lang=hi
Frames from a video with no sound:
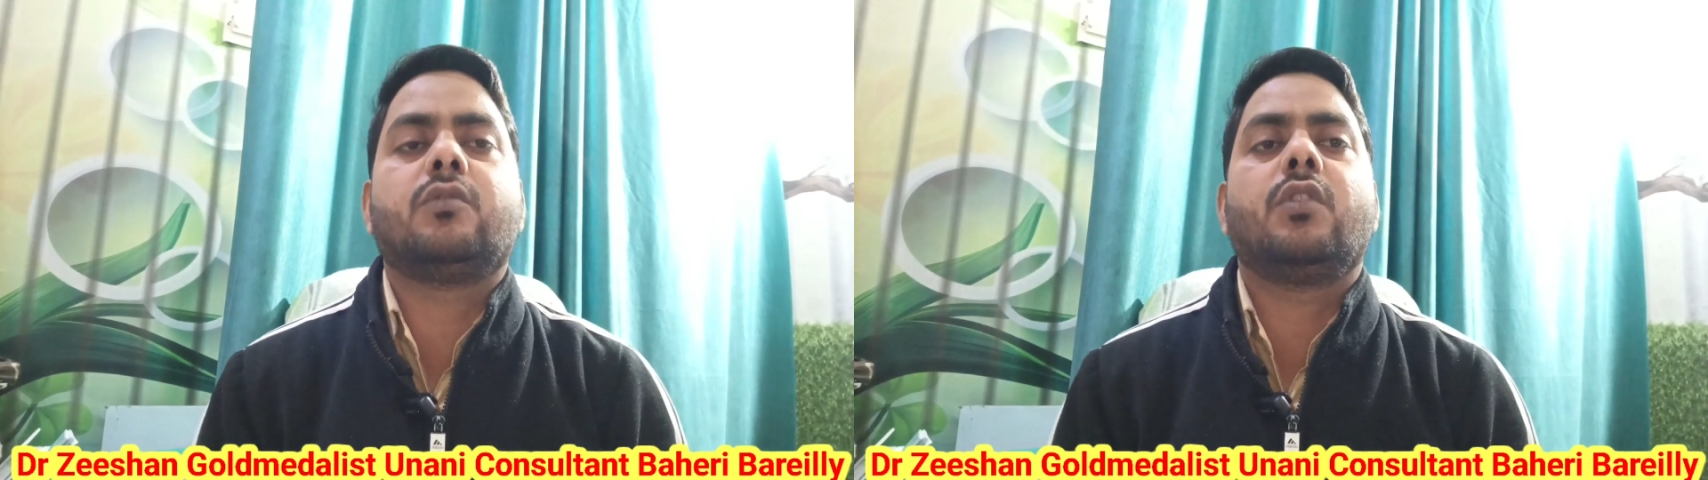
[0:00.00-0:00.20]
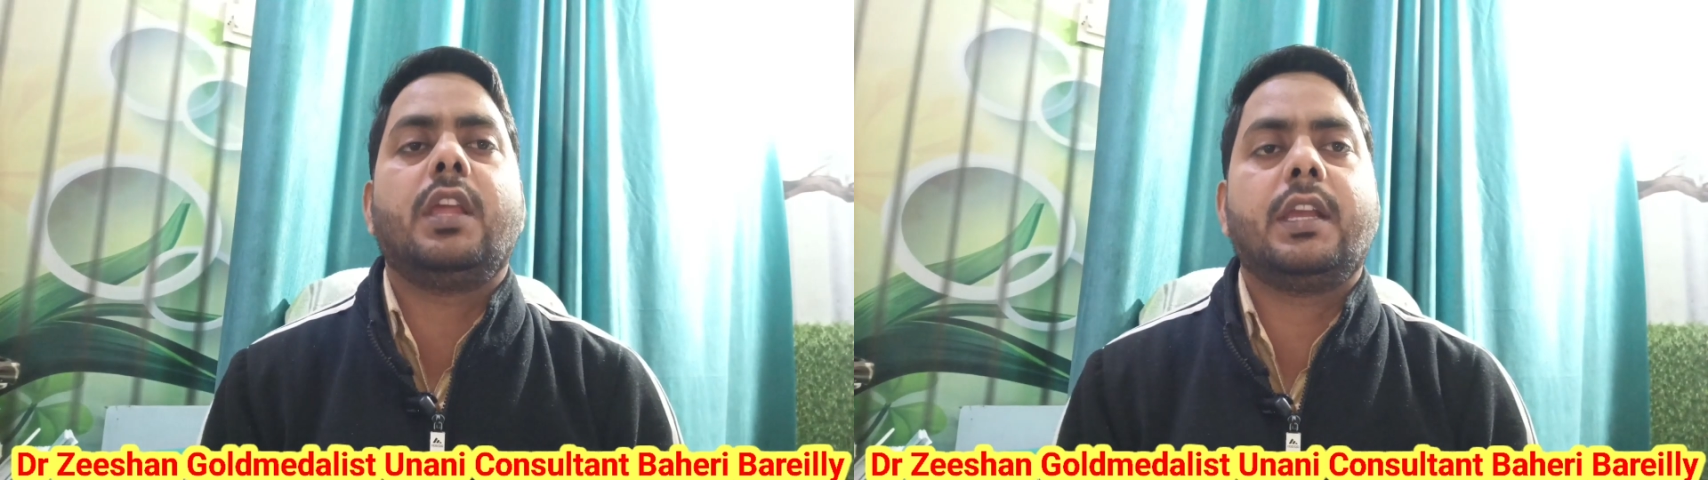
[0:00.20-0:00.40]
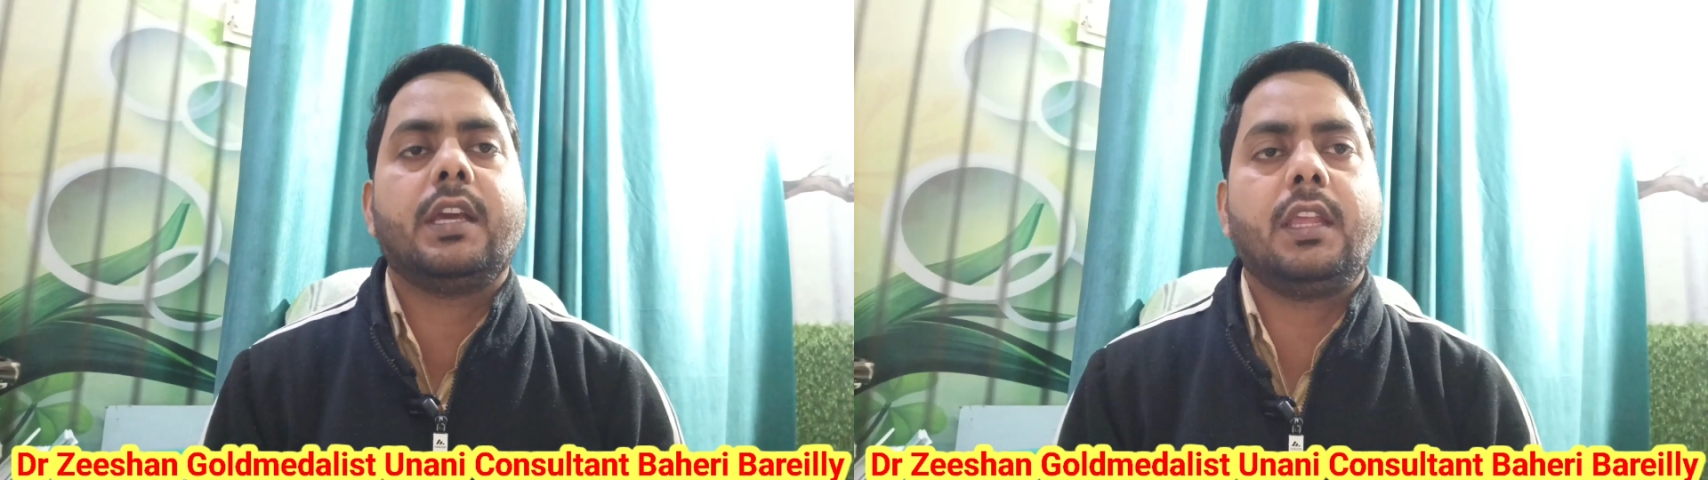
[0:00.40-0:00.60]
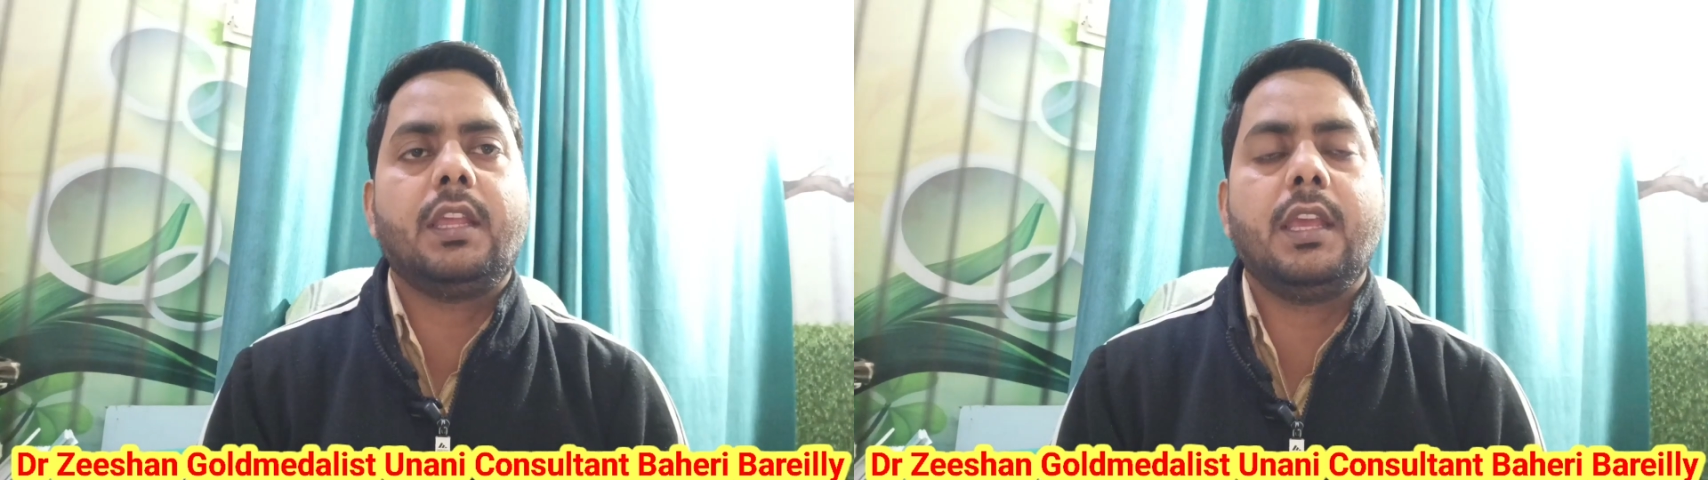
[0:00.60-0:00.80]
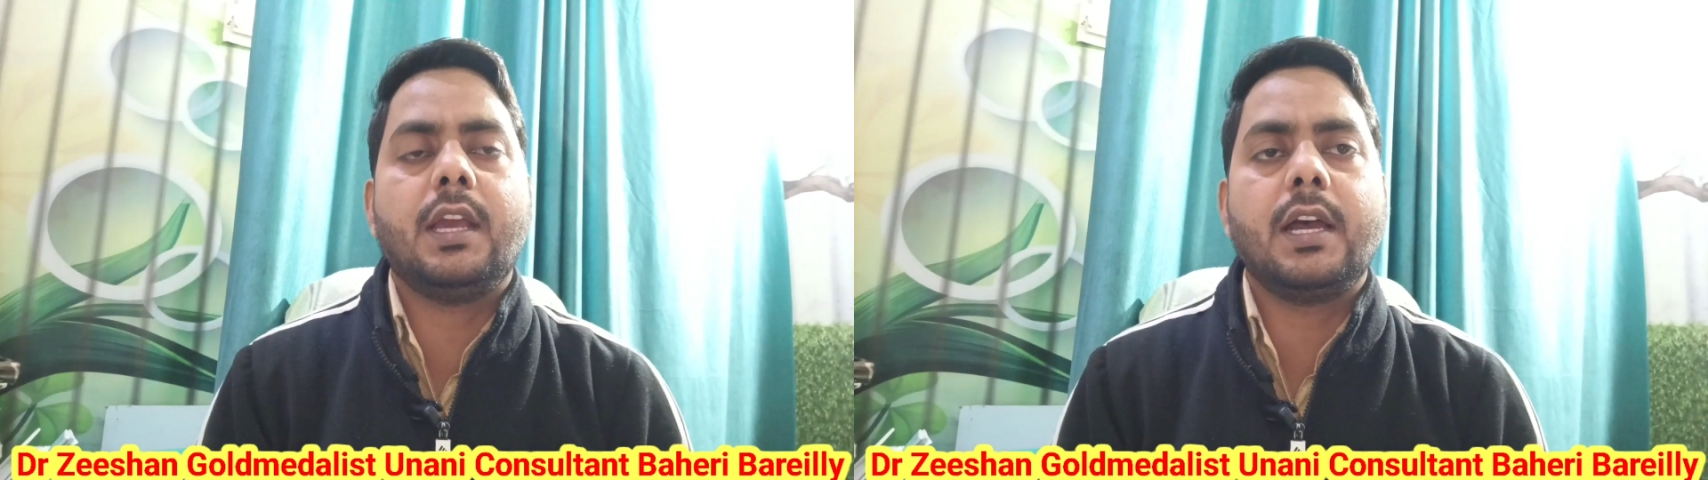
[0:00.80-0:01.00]
को लेकर
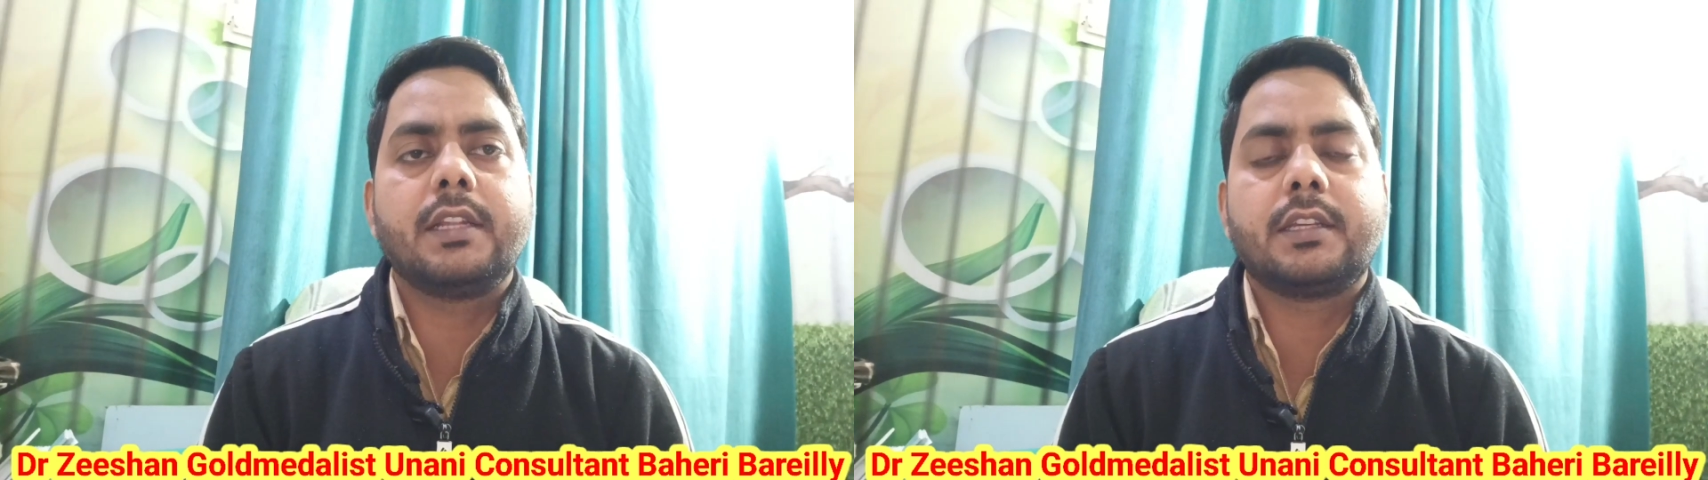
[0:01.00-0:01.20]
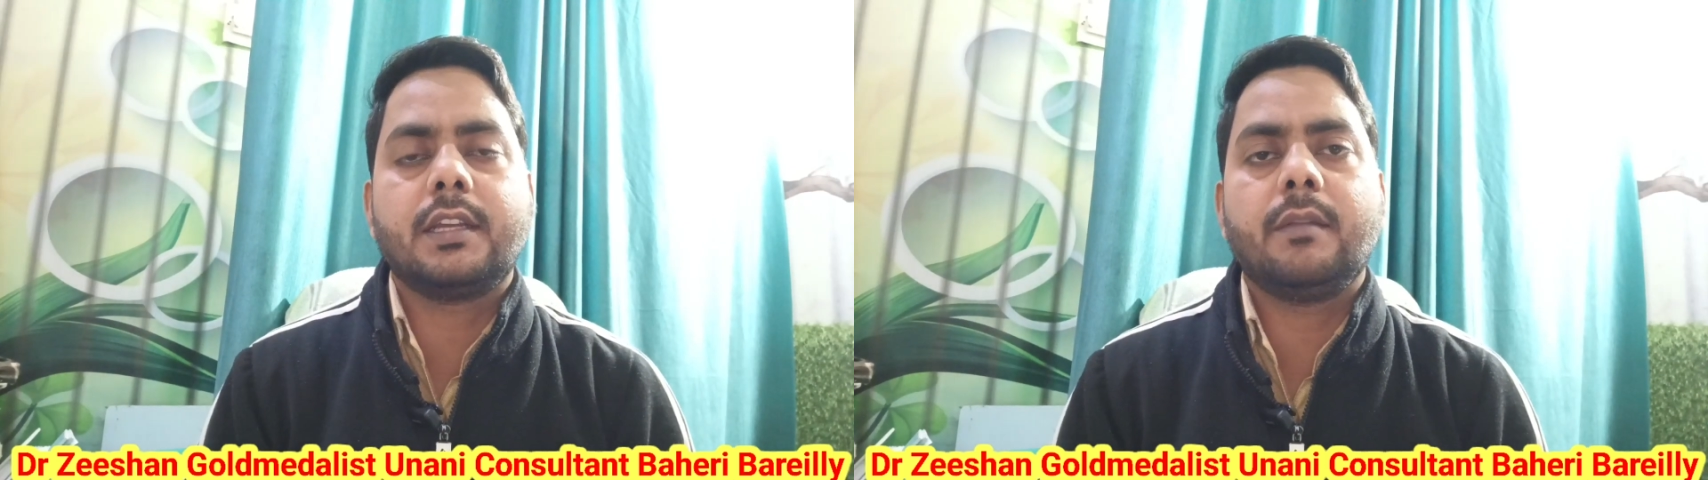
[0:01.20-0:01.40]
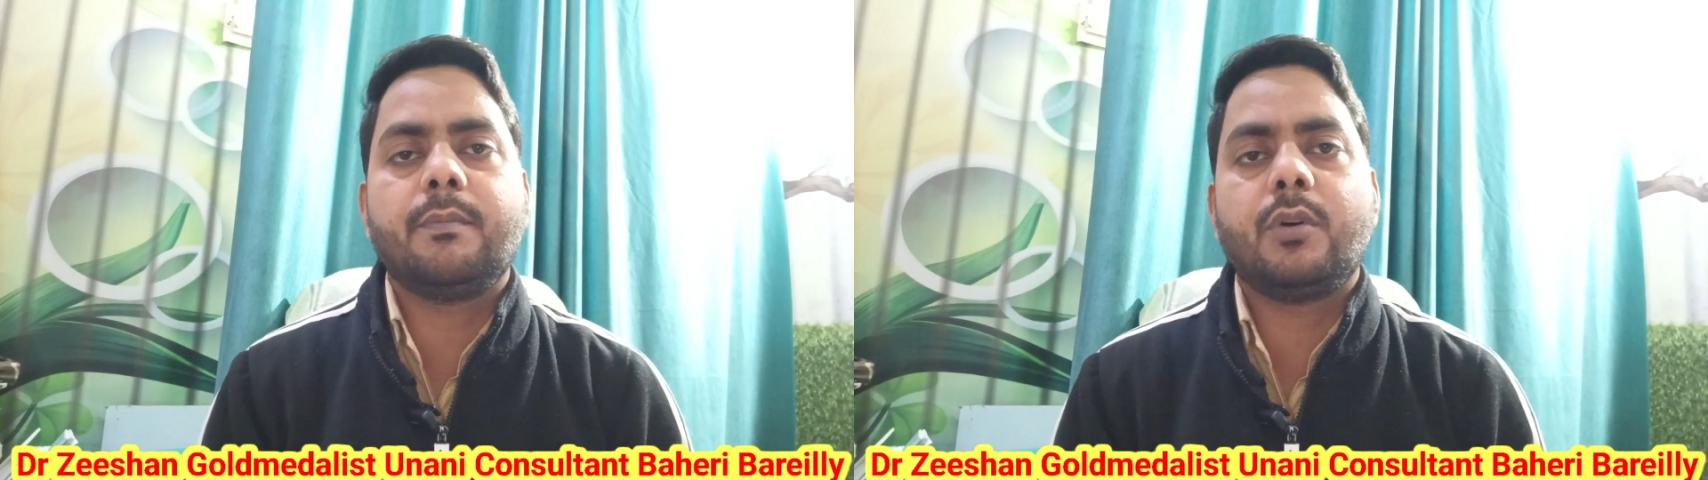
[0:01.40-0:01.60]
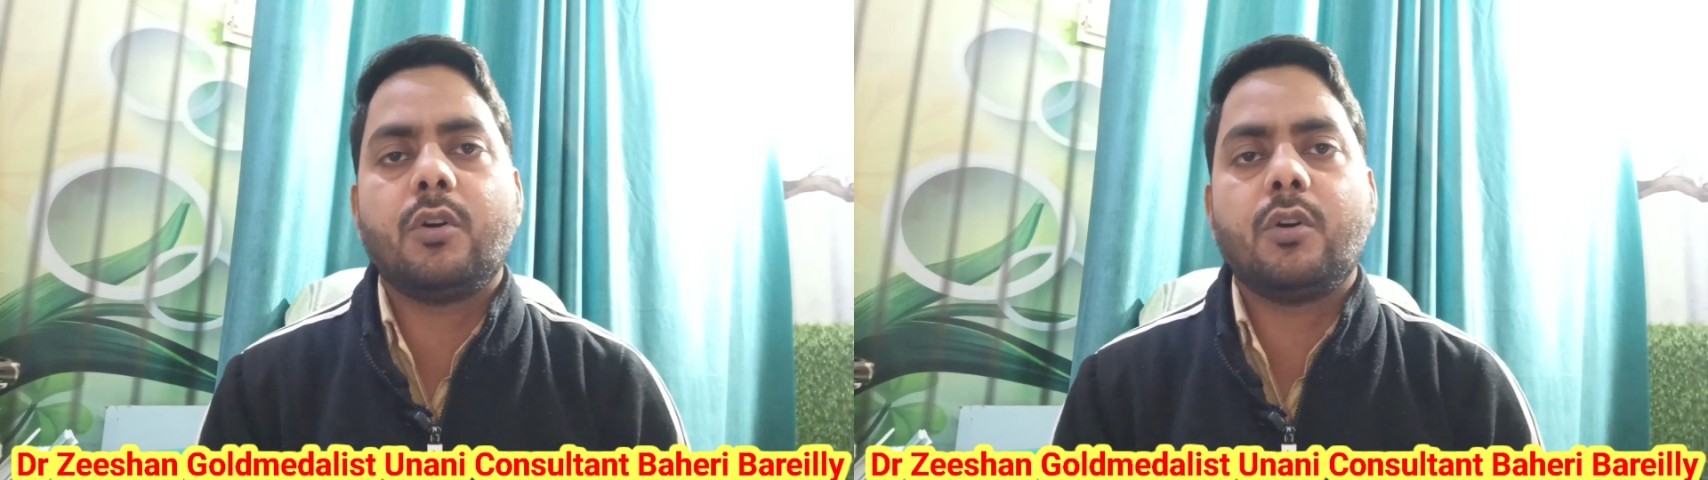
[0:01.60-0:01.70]
के आजकल